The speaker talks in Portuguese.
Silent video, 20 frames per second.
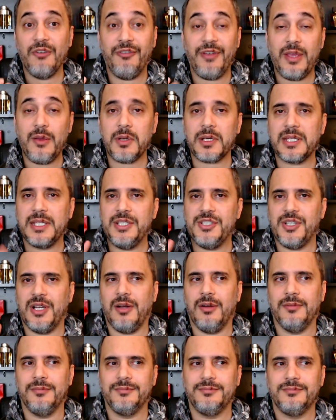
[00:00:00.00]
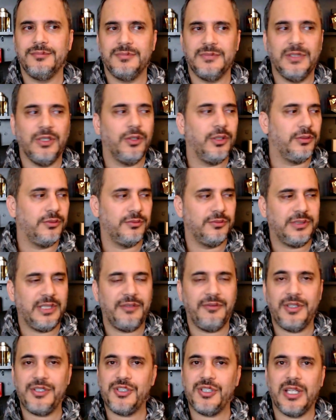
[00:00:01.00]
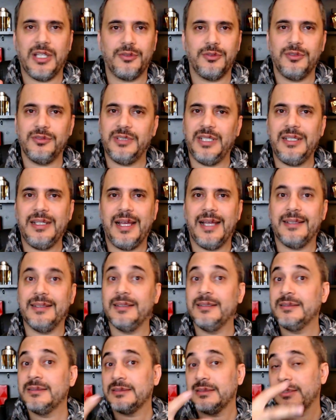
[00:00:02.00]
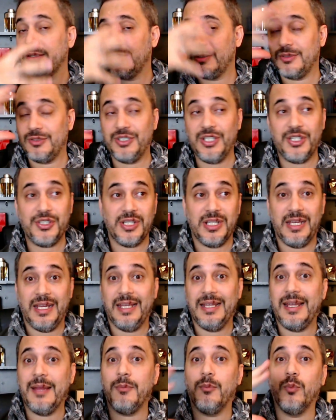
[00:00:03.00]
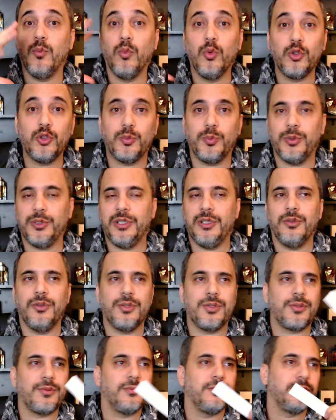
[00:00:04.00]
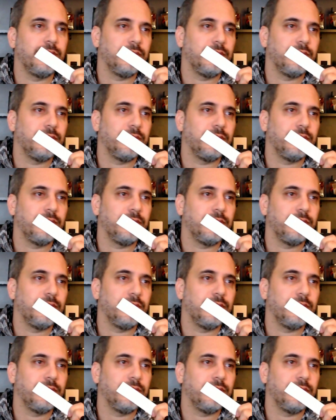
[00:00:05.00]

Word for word: Veio aqui já, ó. ó. Não tem ventilador, não tem nada. Gente, ele é muito poderoso.